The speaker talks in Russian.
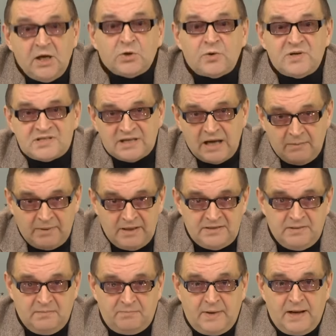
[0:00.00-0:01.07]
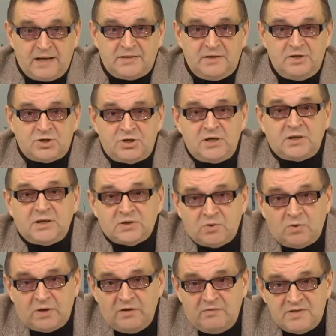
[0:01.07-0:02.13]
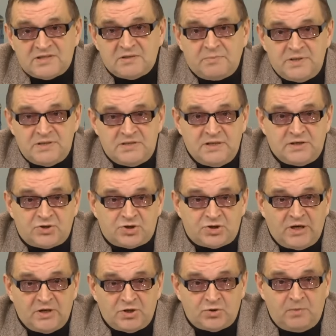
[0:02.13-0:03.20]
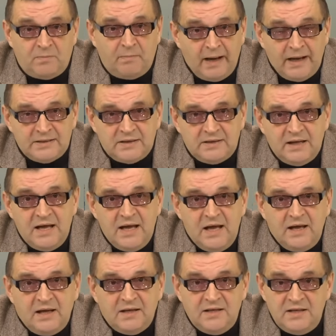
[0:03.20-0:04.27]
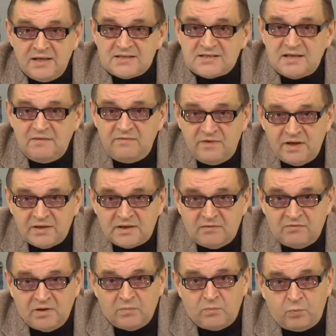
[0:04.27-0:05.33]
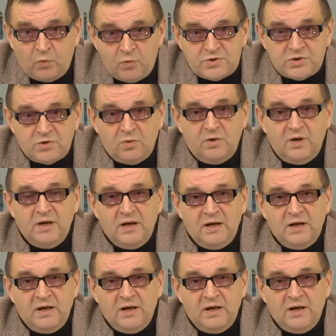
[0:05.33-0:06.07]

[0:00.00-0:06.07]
той самой Демпартии, член которой вице-президент США Джон Байден не советовал Путину